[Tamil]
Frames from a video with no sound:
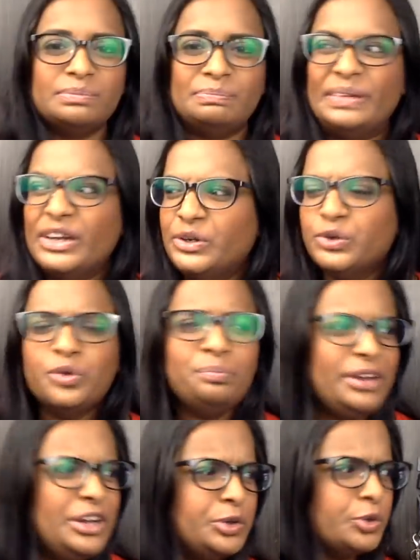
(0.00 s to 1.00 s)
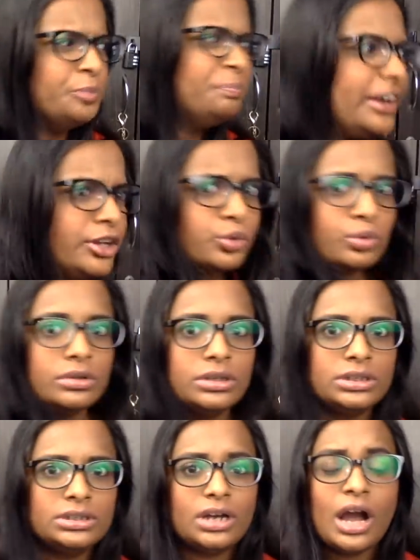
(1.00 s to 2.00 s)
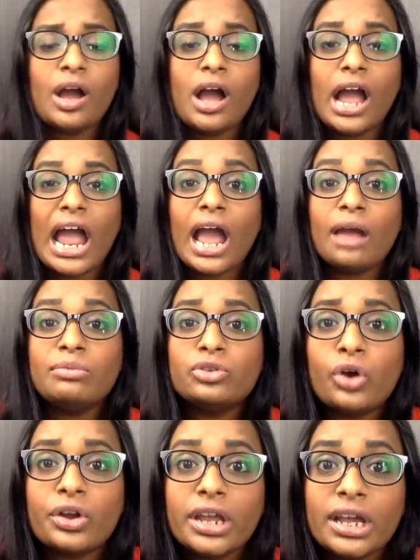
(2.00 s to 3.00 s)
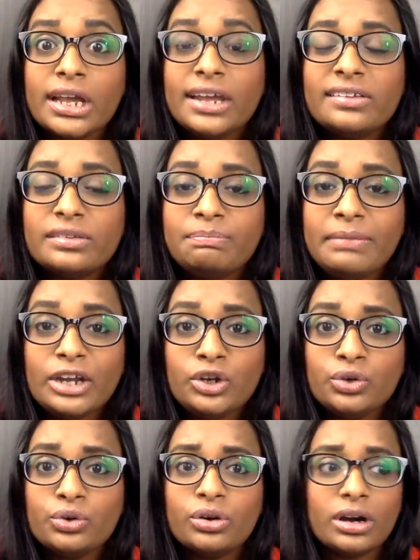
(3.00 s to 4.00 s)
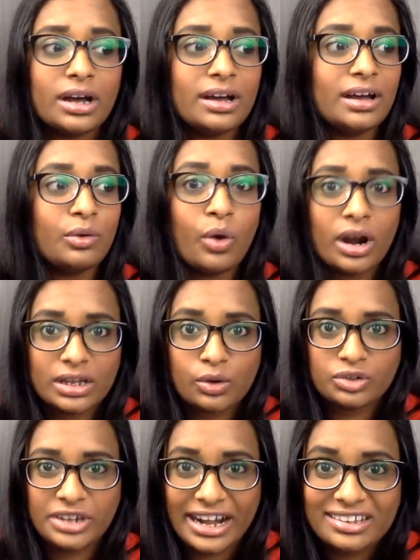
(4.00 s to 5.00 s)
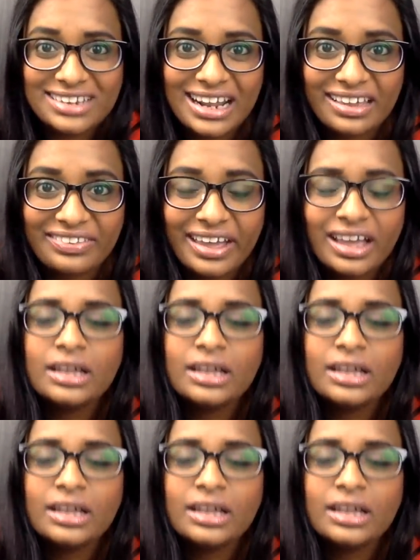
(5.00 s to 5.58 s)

மீ டூ மீ டூ மீ டூ ஐம் சாரி இஸ் மீ டூ உங்களுக்கு கொஞ்சம் இடைஞ்சலாக இருக்குது